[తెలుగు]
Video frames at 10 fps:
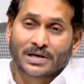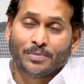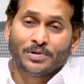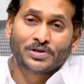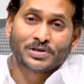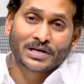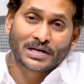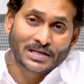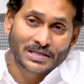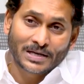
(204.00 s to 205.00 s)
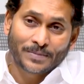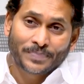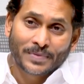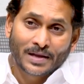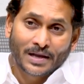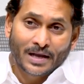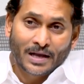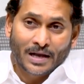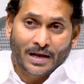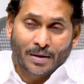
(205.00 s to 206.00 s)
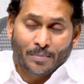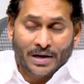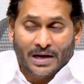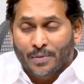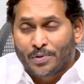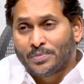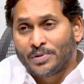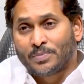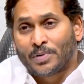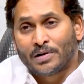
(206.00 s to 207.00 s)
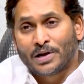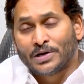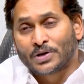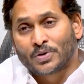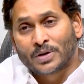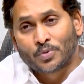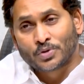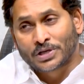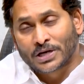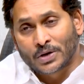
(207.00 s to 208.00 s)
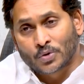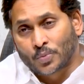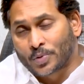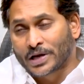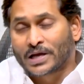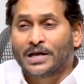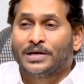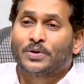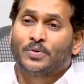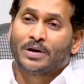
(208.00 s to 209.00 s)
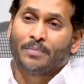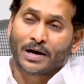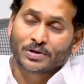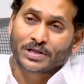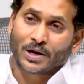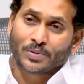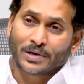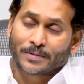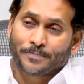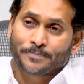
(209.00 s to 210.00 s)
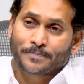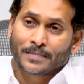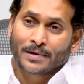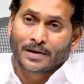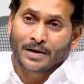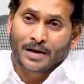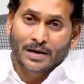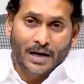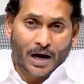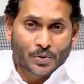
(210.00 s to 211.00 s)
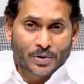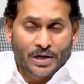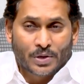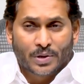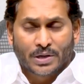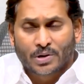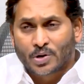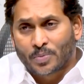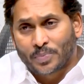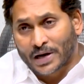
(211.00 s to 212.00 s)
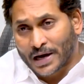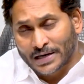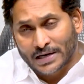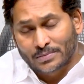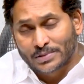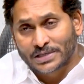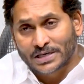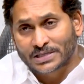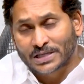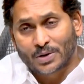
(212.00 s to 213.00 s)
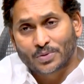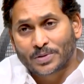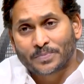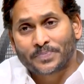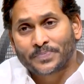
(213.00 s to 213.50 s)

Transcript: గమనించినట్లయితే మన గవర్నమెంట్ బడులన్నీ కూడా పూర్తిగా రూపురేఖలన్నీ కూడా మారుతూ ఉన్నాయి నాడు నేడు అనే ఒక గొప్ప కార్యక్రమం చేస్తూ ఉన్నాం